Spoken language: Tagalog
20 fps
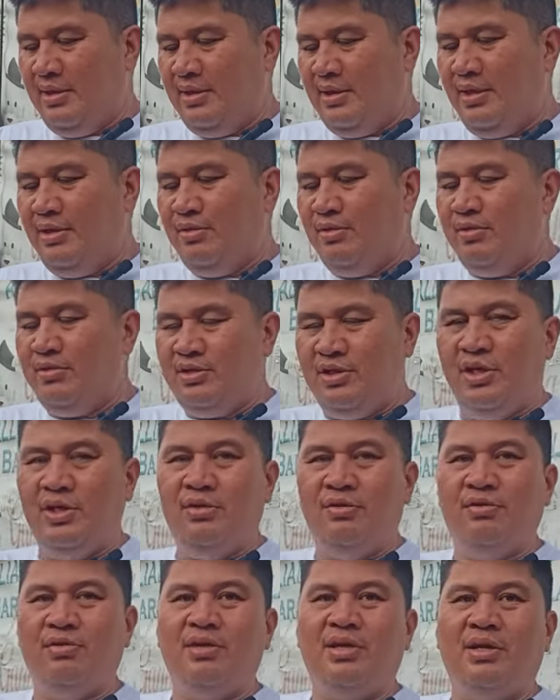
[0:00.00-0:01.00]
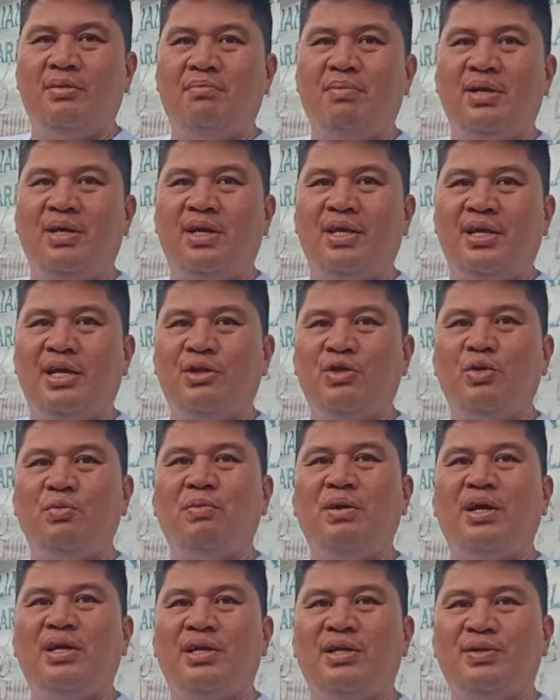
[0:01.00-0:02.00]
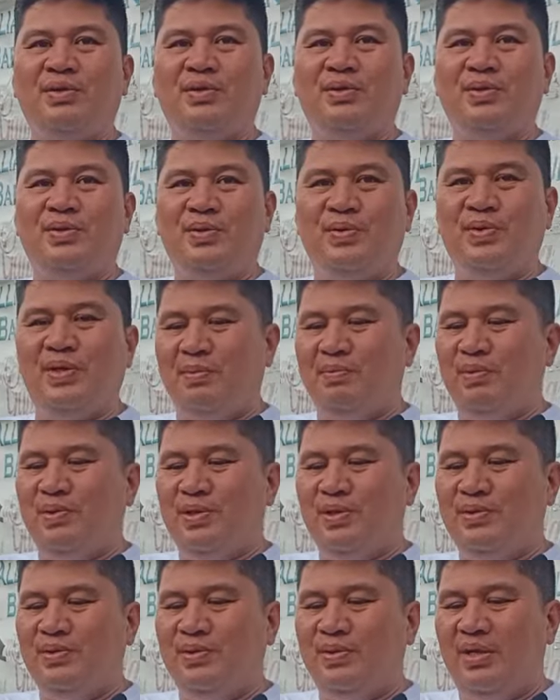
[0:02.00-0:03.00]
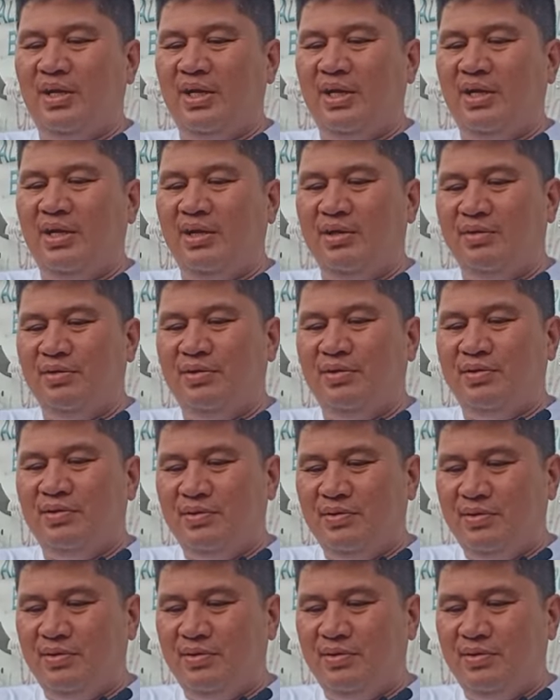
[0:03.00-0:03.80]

Ngayon, siya yung nagbigay kato para noon, itong ipon na to. Kaya ngayon,